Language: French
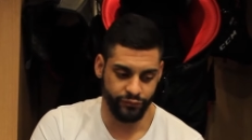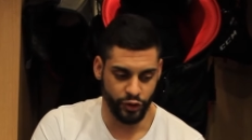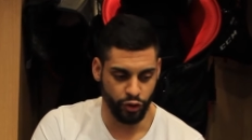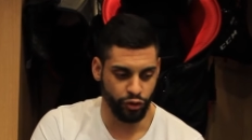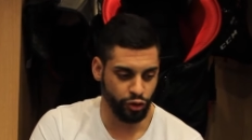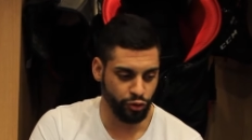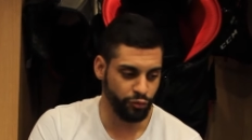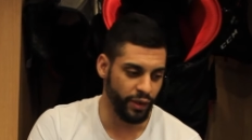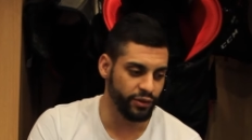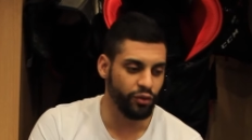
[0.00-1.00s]
je, m'attendais à
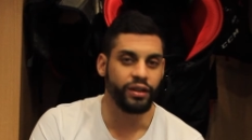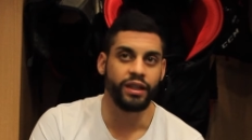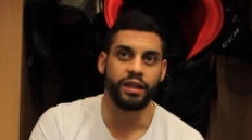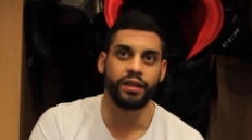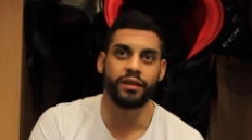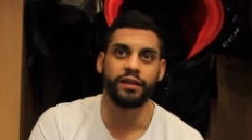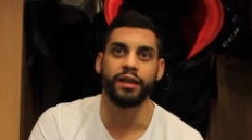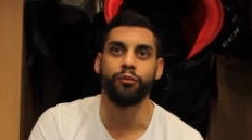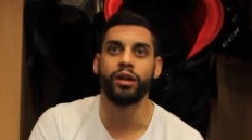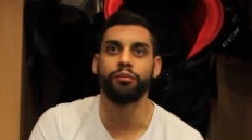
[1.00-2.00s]
m'attendais, ce qui
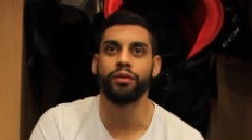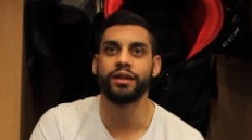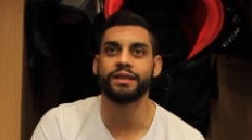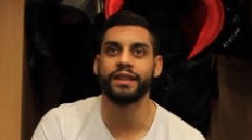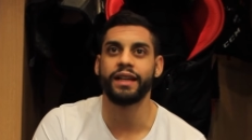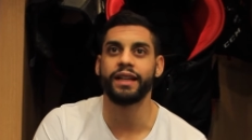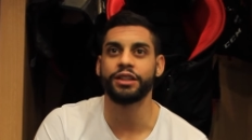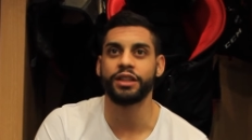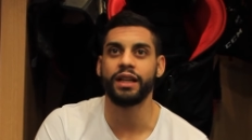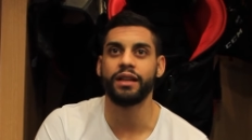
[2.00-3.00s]
est moins de points, c'est la
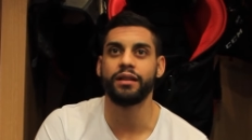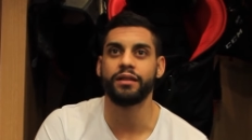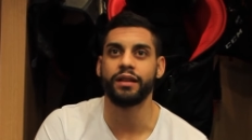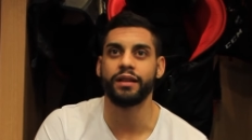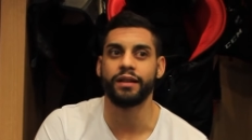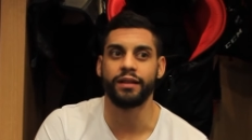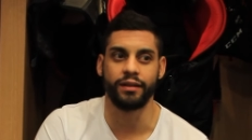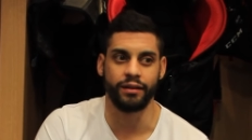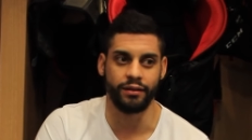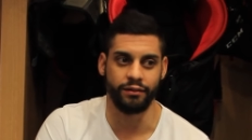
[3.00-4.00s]
NHL. Il y
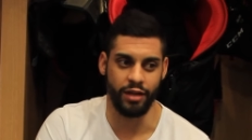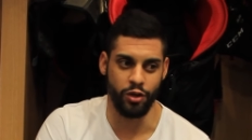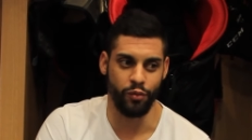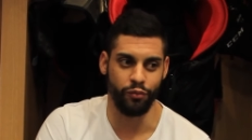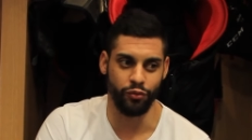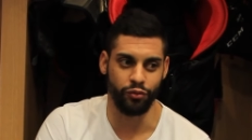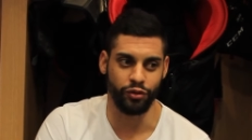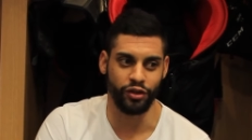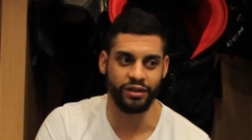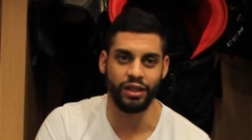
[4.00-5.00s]
a un nombre, une
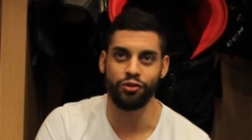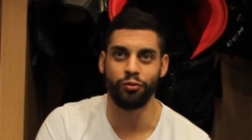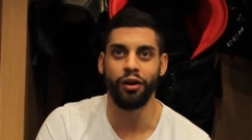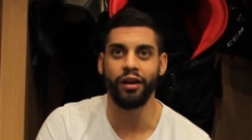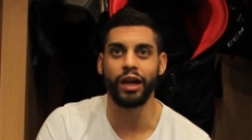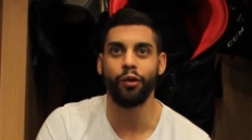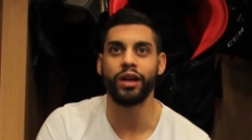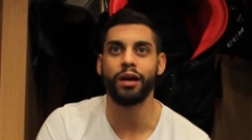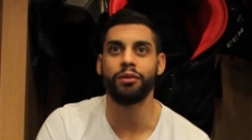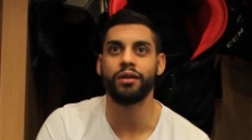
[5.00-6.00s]
quantité de joueurs
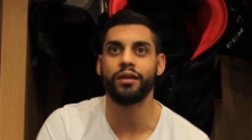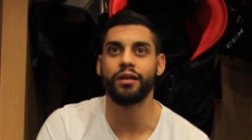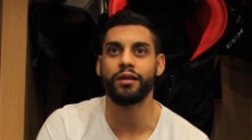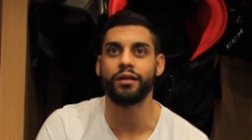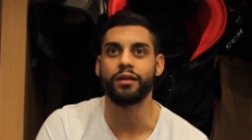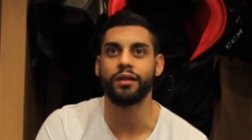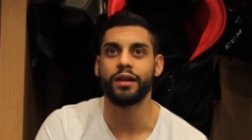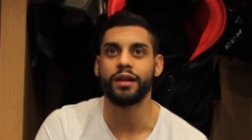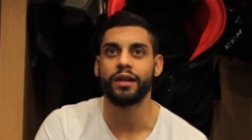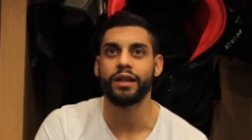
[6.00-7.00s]
incroyable
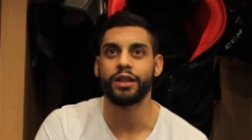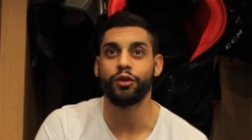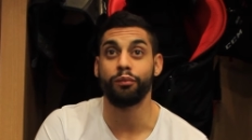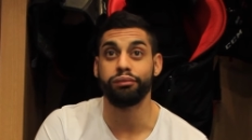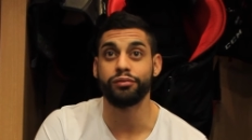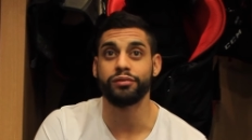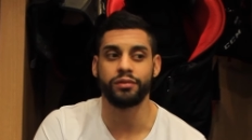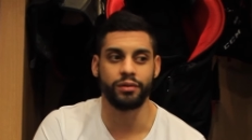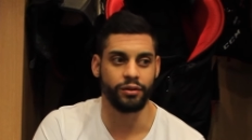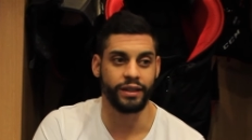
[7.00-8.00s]
qui ont plus
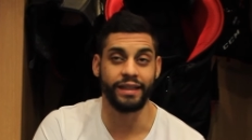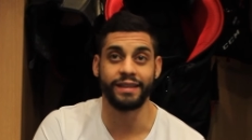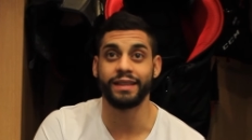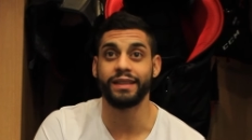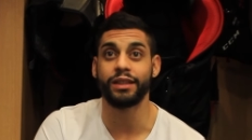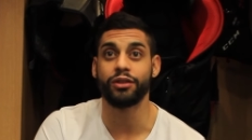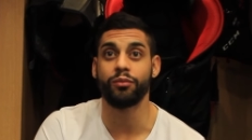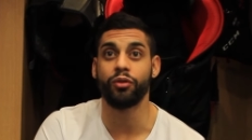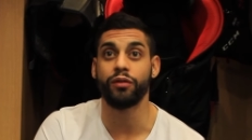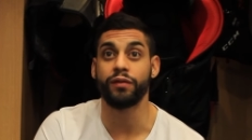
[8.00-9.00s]
euh, de qualité technique que
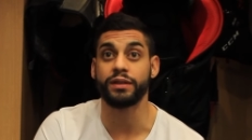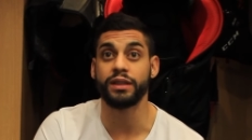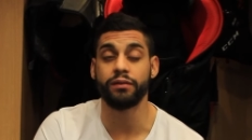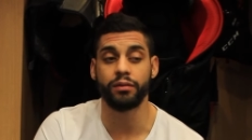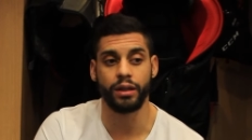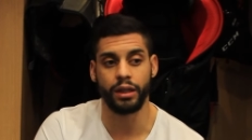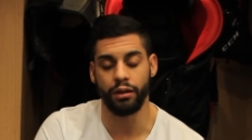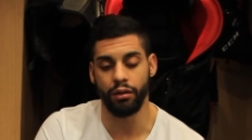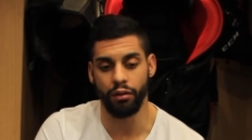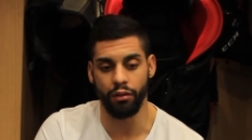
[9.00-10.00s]
moi offensive. Et
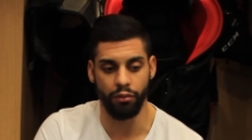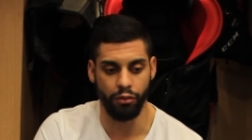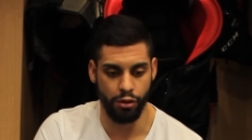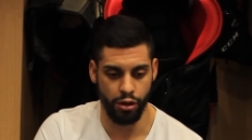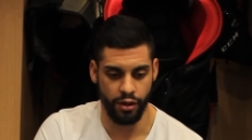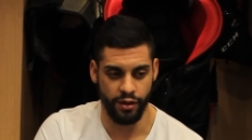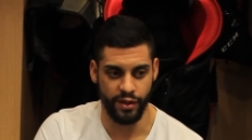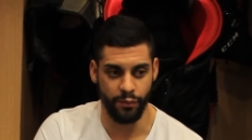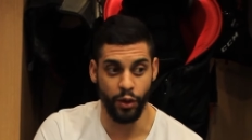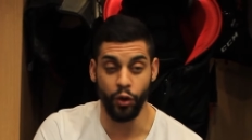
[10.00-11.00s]
euh,
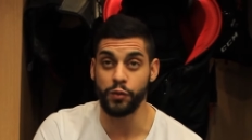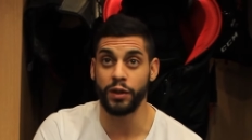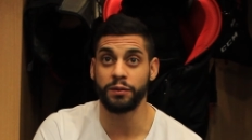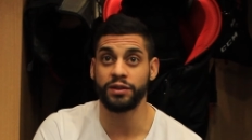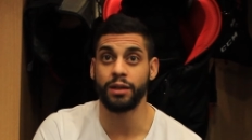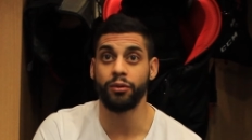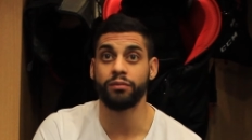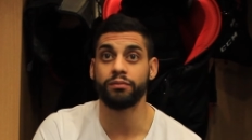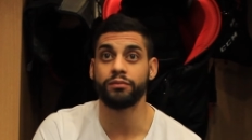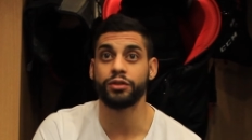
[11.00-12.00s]
ça me dérange pas spécialement.
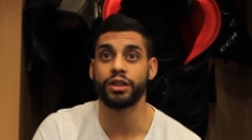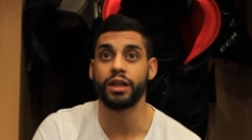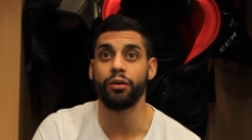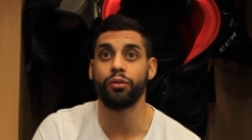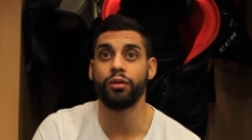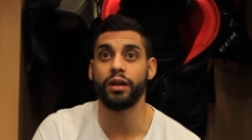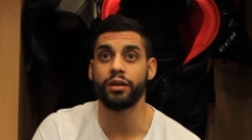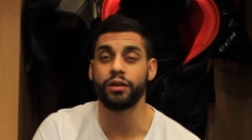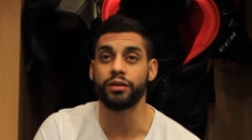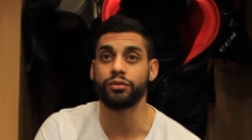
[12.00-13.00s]
J'ai un rôle
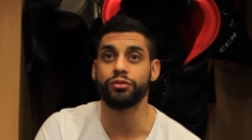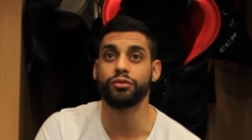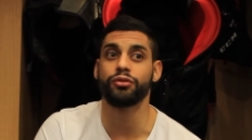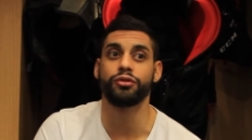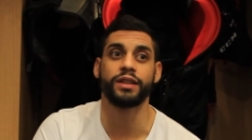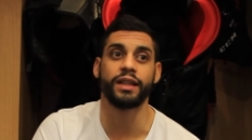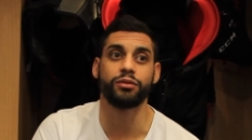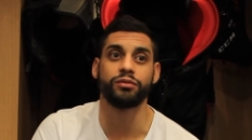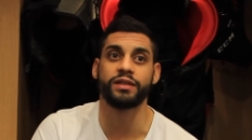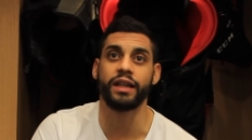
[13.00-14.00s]
euh, de, de, 4
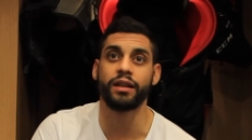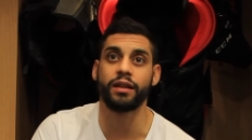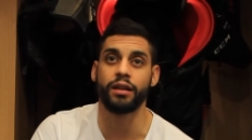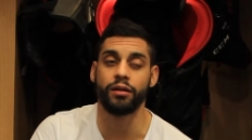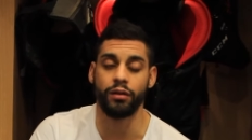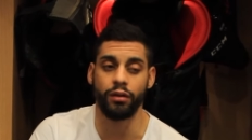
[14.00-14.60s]
contre 5 et